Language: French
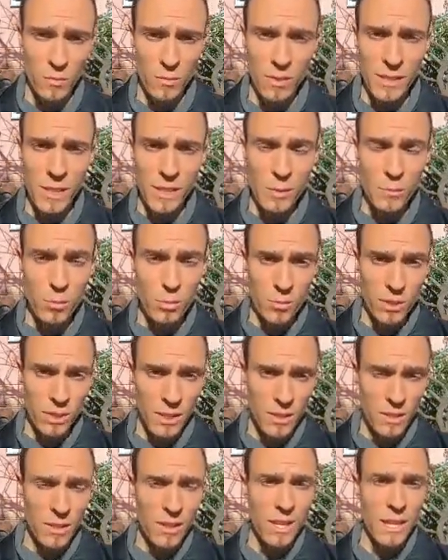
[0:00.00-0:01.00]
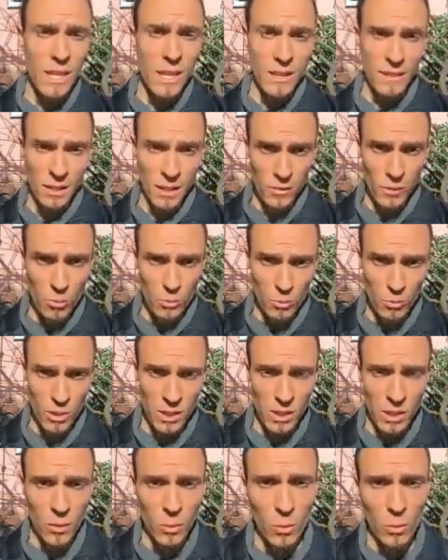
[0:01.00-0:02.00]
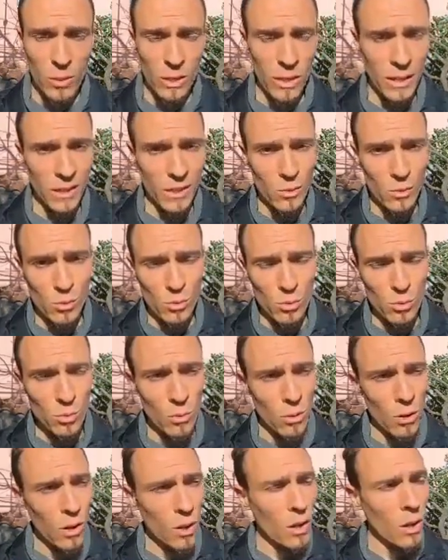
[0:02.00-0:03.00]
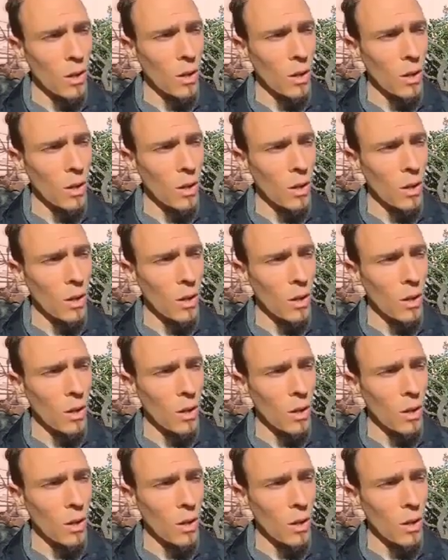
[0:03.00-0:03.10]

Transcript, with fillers: Vitalik Buterin est arrivé au Monténégro il y a quelques jours.